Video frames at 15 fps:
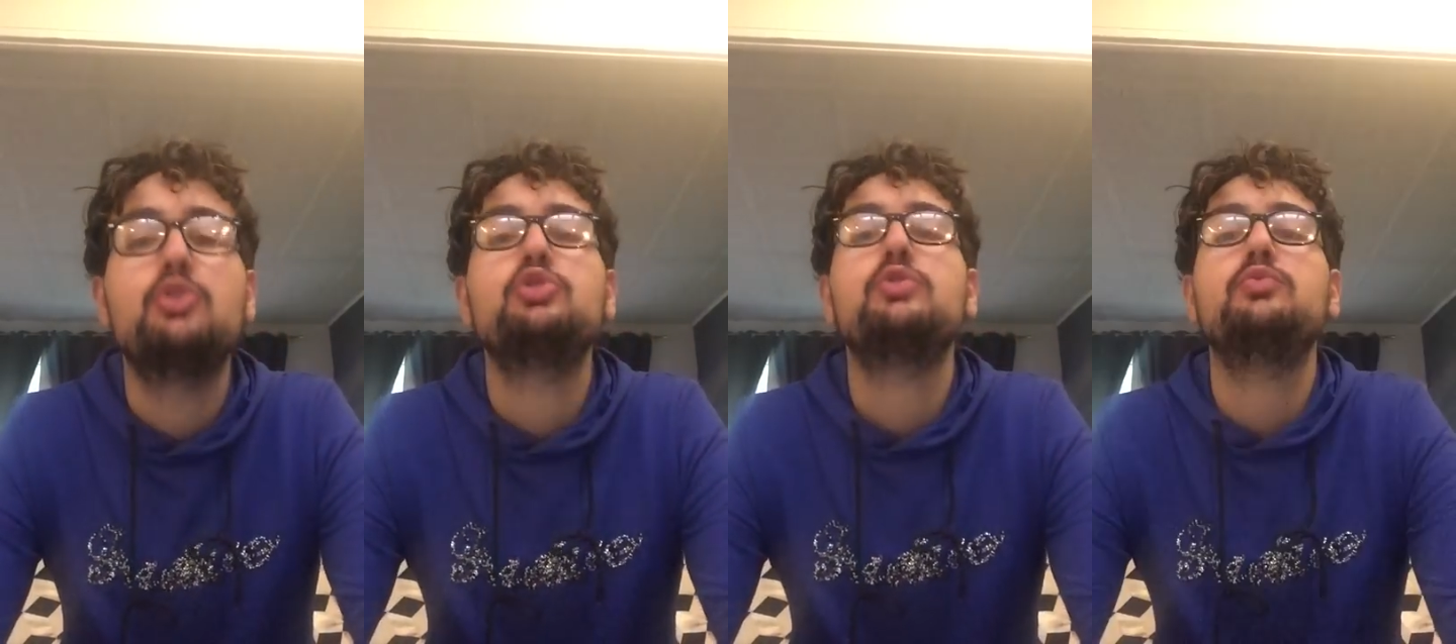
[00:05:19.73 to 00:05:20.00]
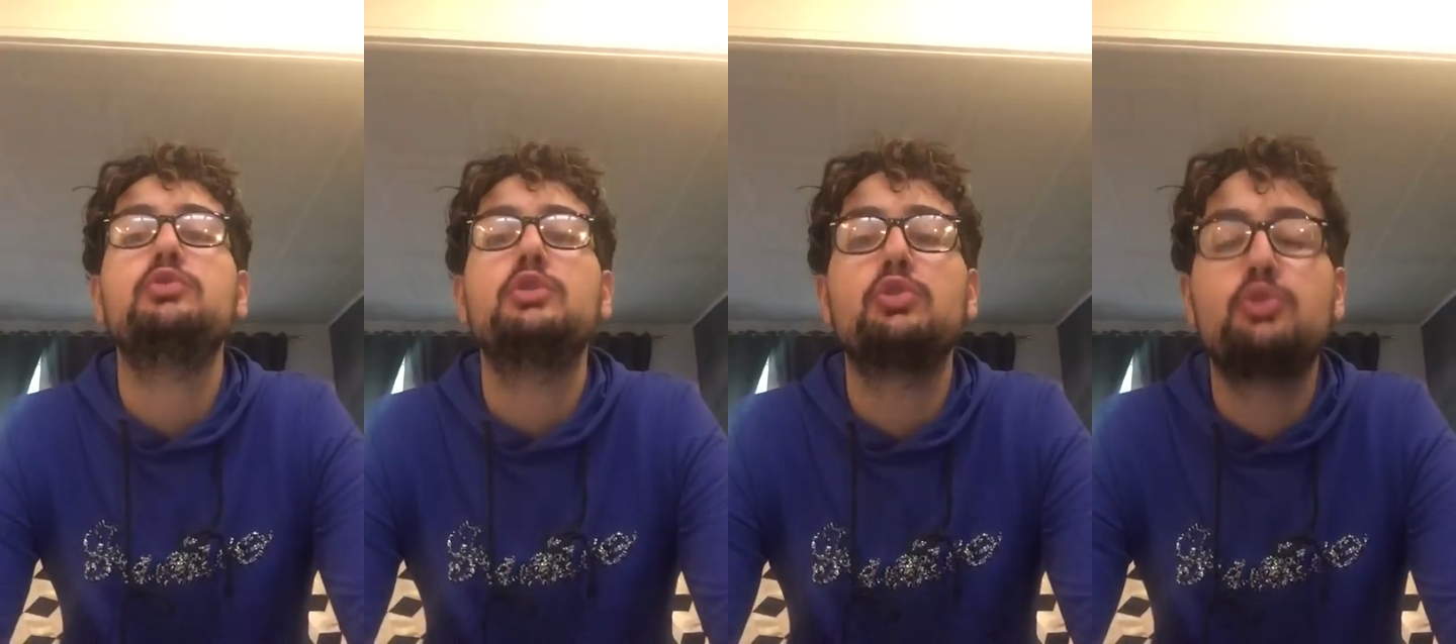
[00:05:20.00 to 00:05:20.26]
Je
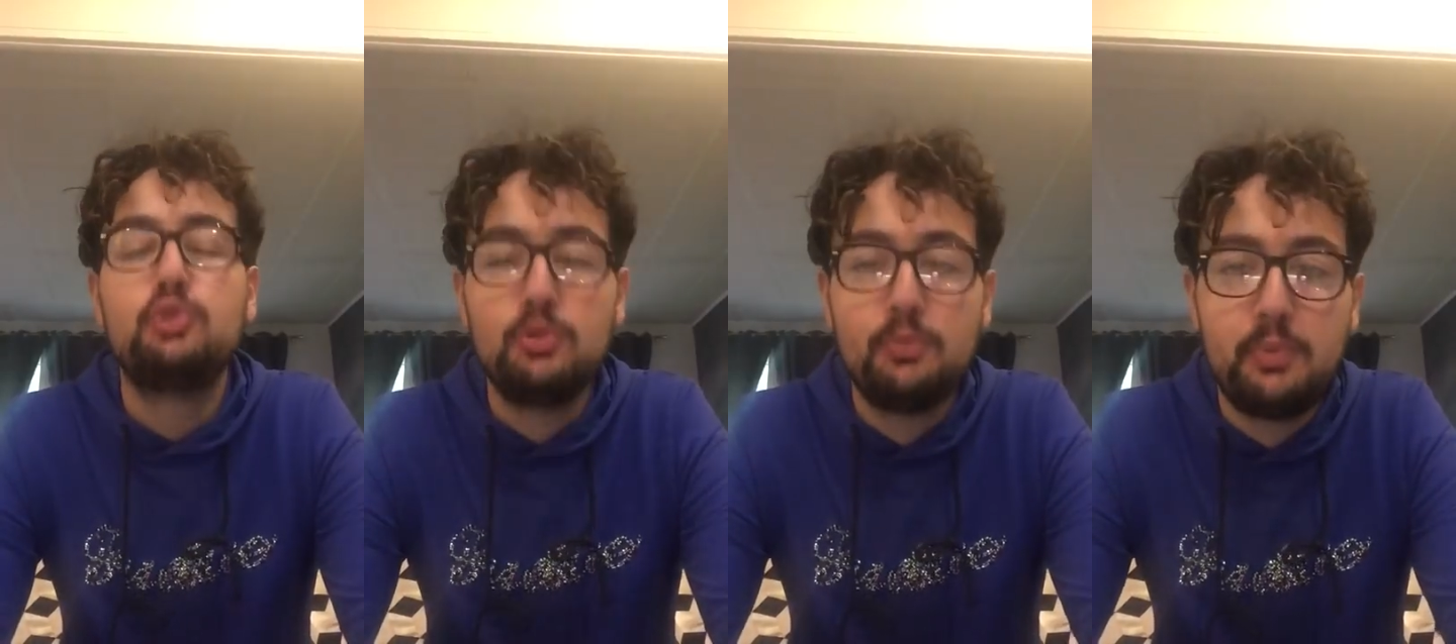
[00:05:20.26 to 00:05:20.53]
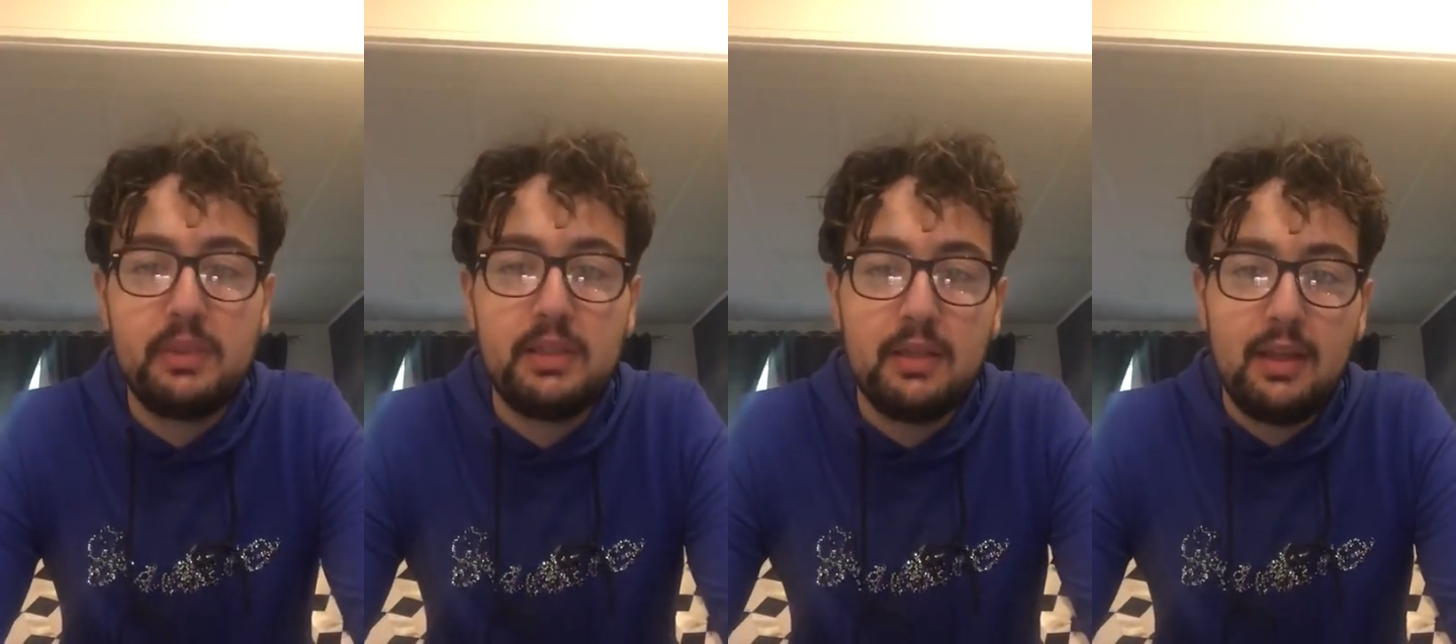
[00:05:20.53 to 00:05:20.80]
vous en
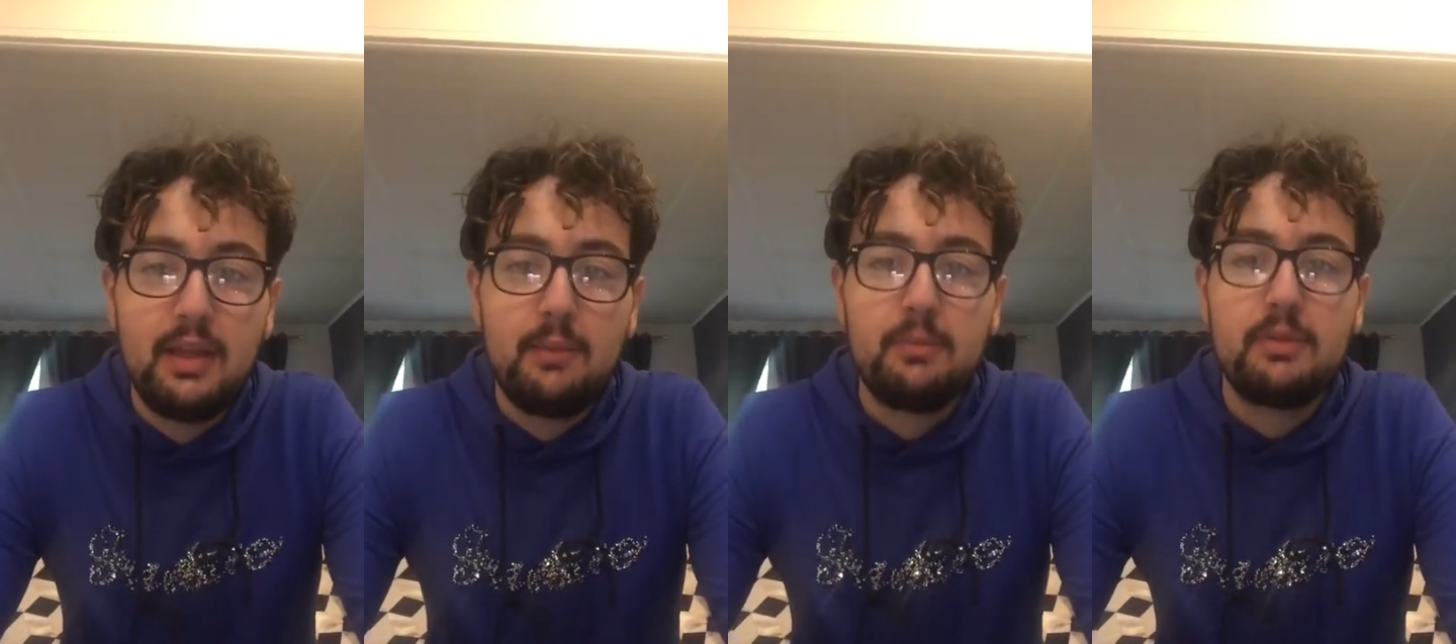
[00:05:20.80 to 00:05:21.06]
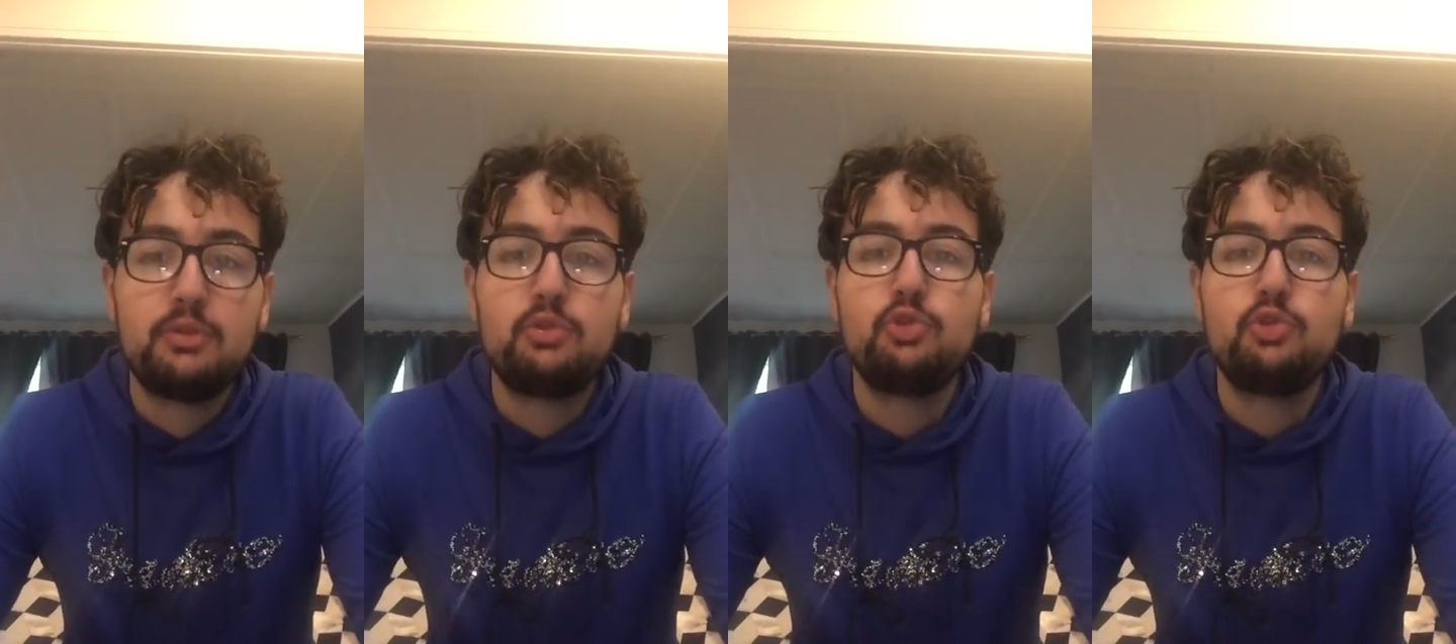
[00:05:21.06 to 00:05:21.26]
supplie. Parce